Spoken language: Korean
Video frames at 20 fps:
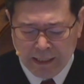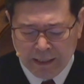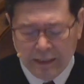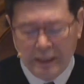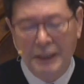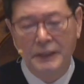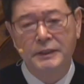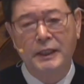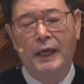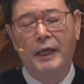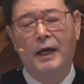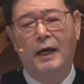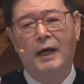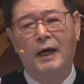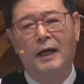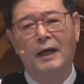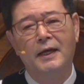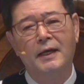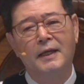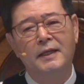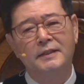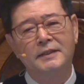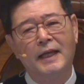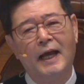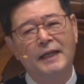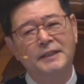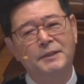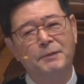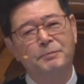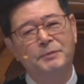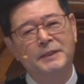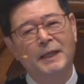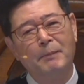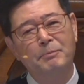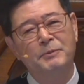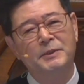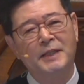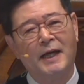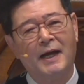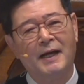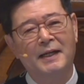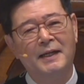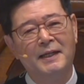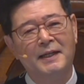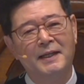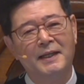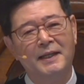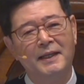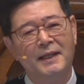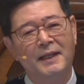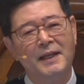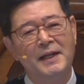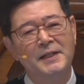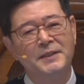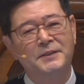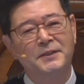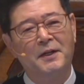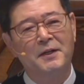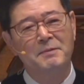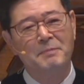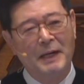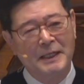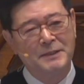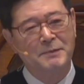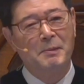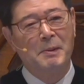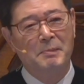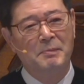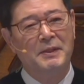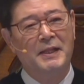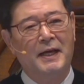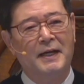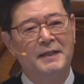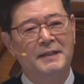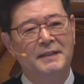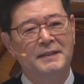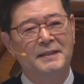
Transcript: 이사야 43장 1절 말씀입니다.